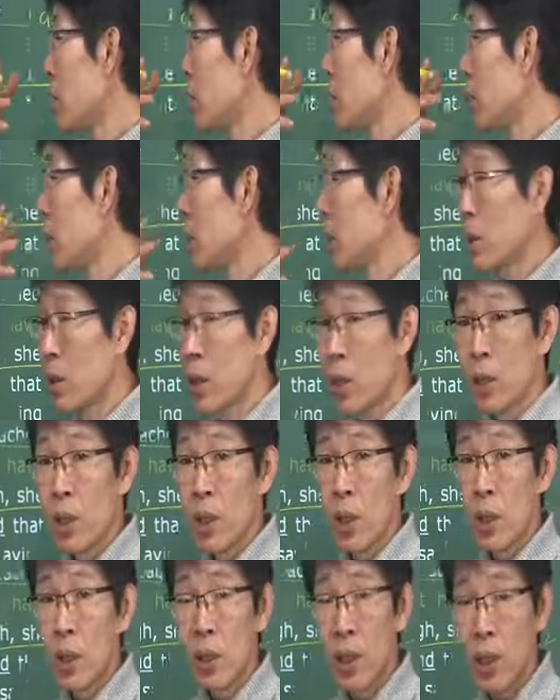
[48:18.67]
시간을
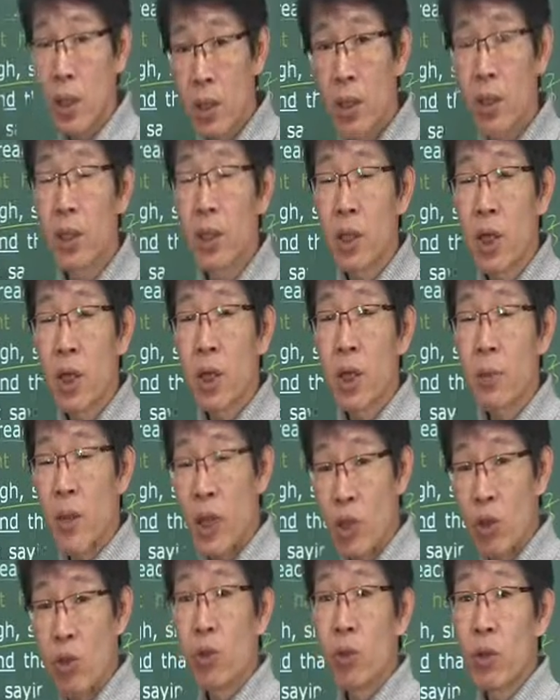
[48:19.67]
딱 그 시간에
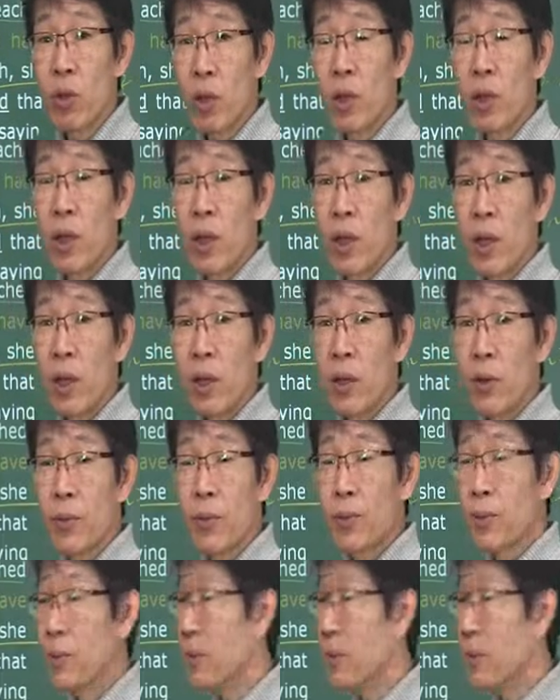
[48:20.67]
맞추는 것을 얘기 해요.